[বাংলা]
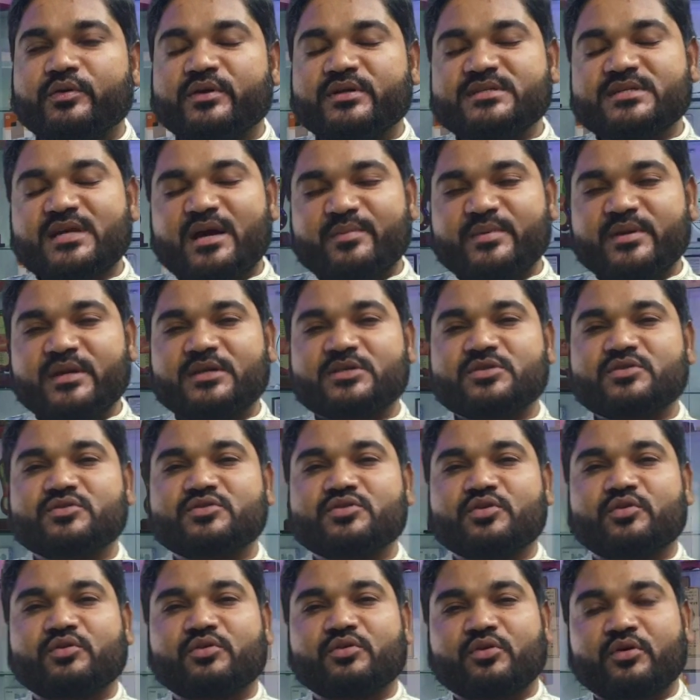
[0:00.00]
করি যে আমি একজন
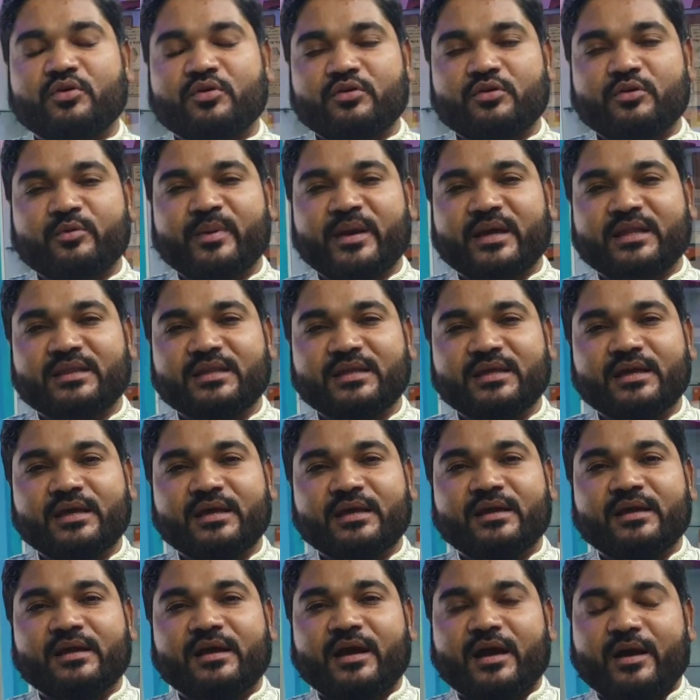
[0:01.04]
ছোট নগণ্য ব্যক্তি
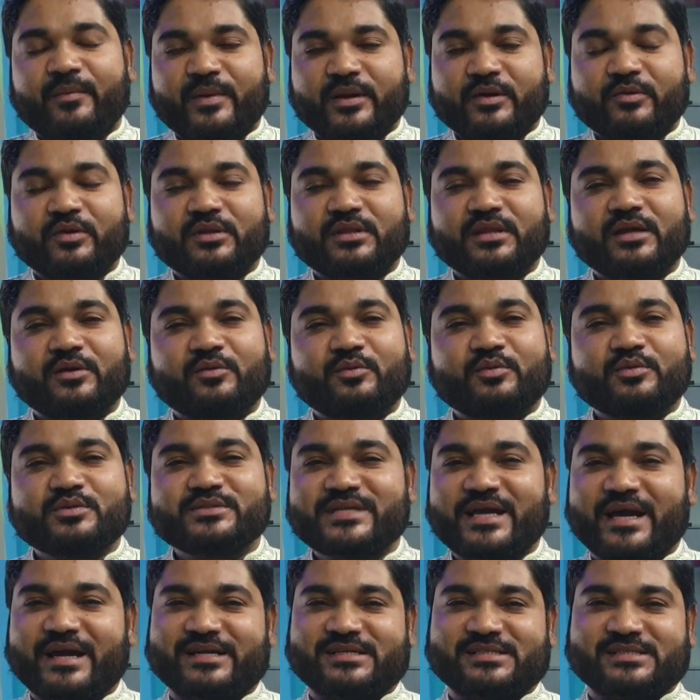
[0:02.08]
আমার কথায় কোনো
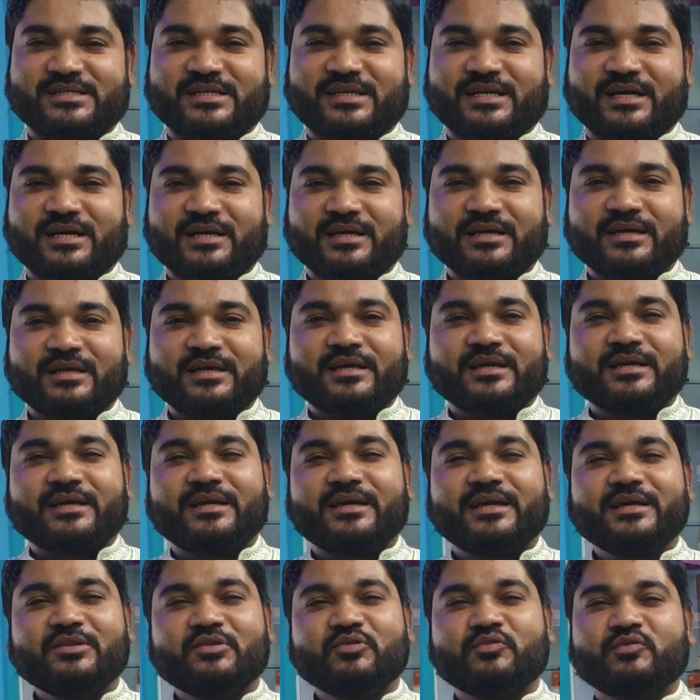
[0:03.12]
যায় আসে না
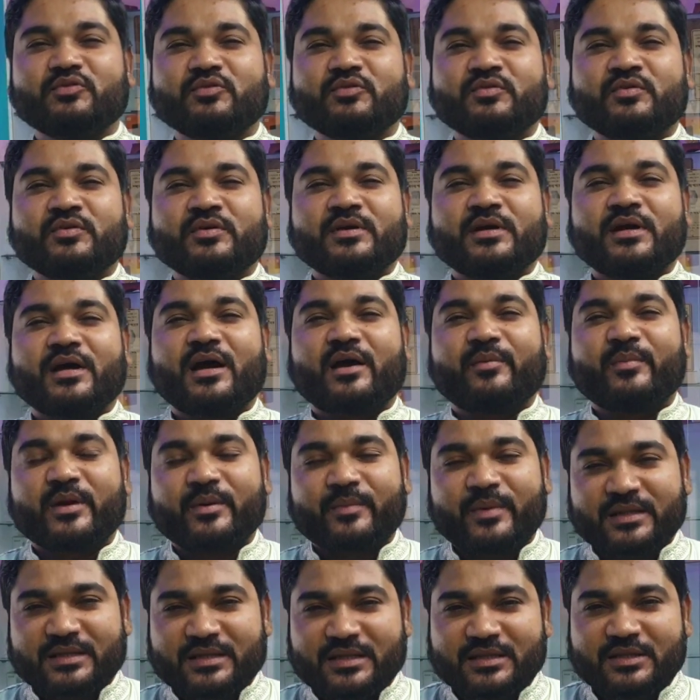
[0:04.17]
কিন্তু আমার
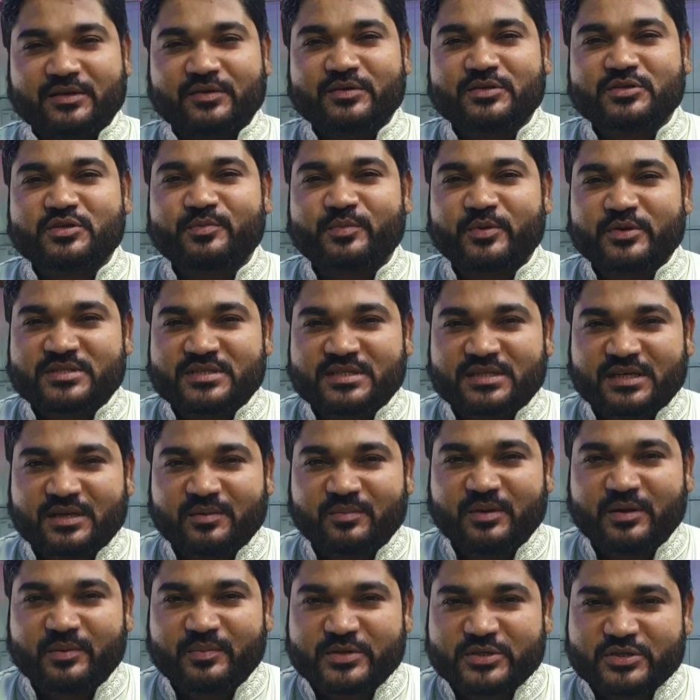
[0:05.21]
মাথাতে কিছু
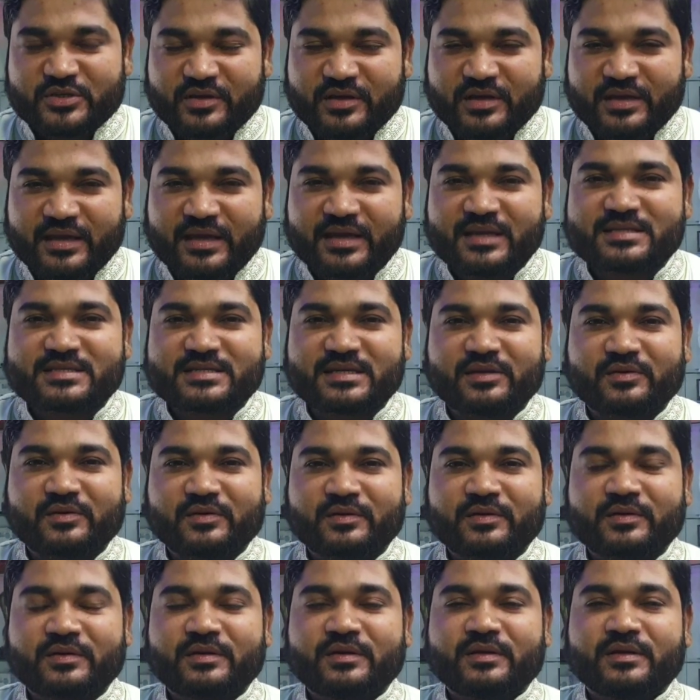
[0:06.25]
পজিটিভলি বিষয় খেলেছিল
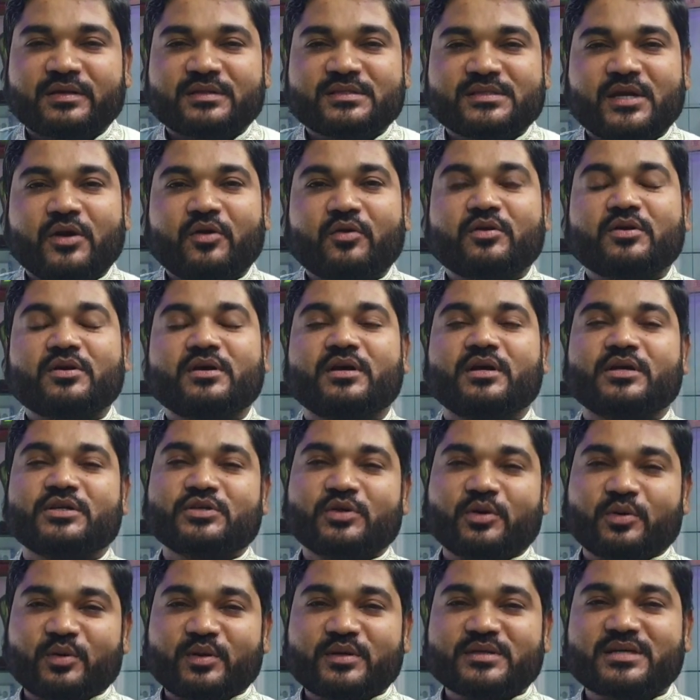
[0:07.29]
যাই হোক
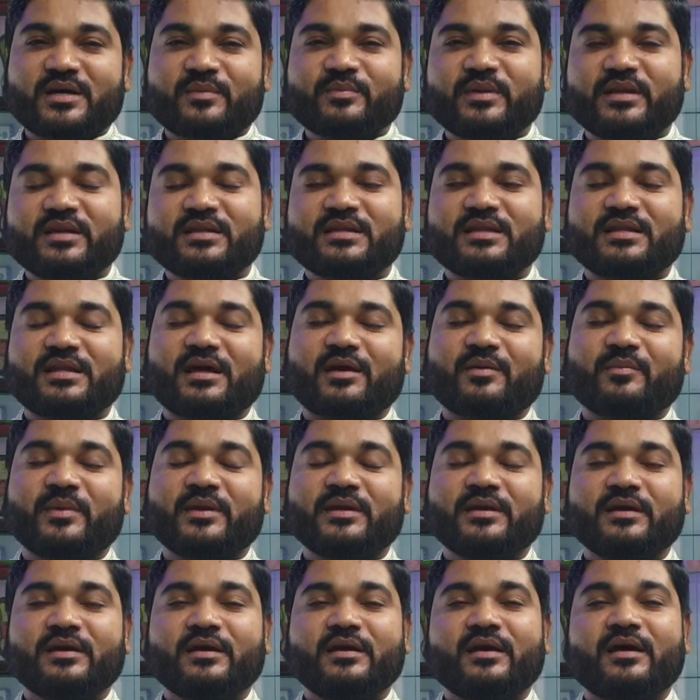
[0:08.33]
সকলে সাবধানে থাকবেন
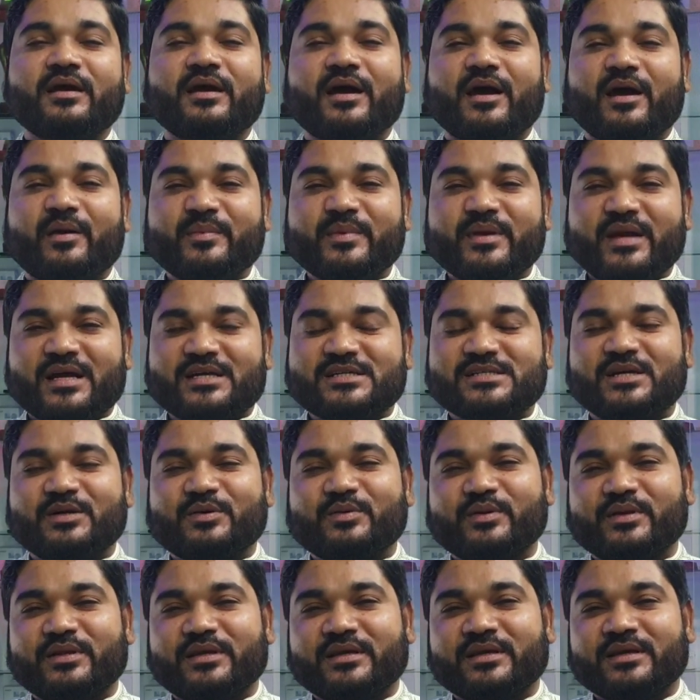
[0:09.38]
আমি আশা
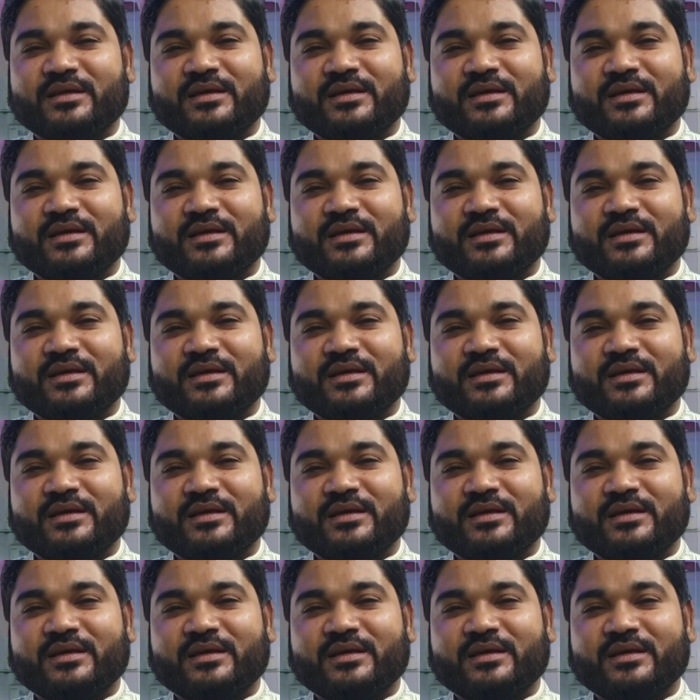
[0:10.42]
করি